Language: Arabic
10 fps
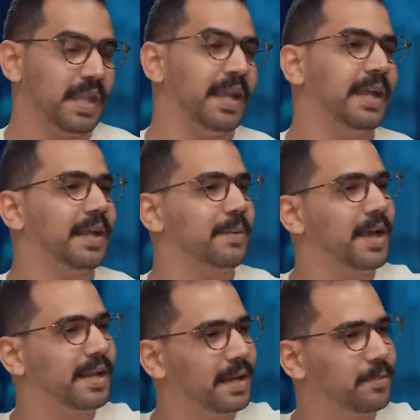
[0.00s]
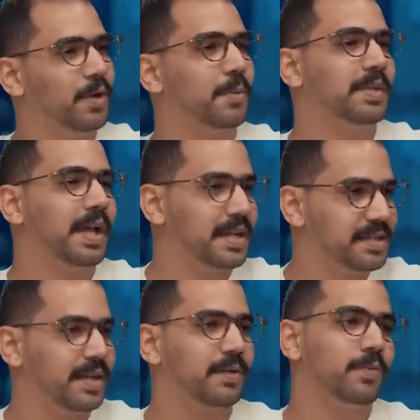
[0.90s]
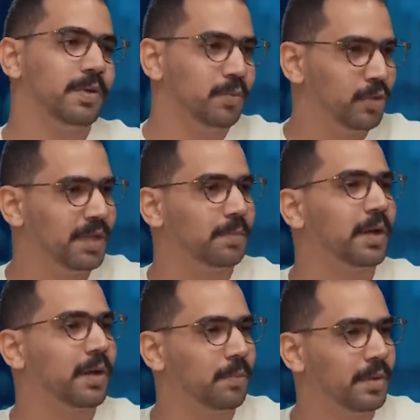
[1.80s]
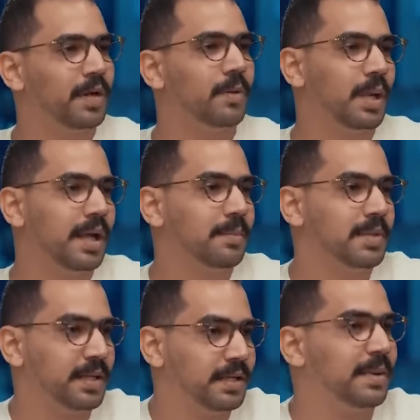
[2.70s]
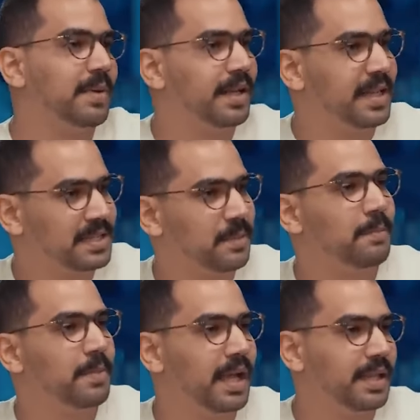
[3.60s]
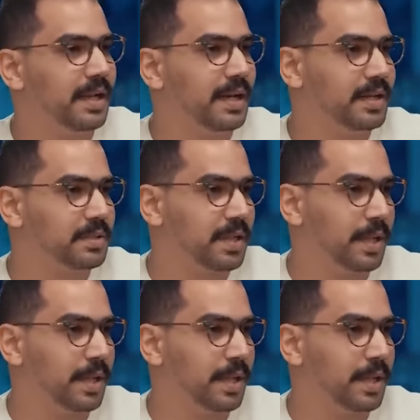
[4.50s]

يعني غير بقى الكلام اللي هو بتاع ارزاق والقبول ده بتاع ربنا والكلام ده انت بقى الاسباب بجد ليه الناس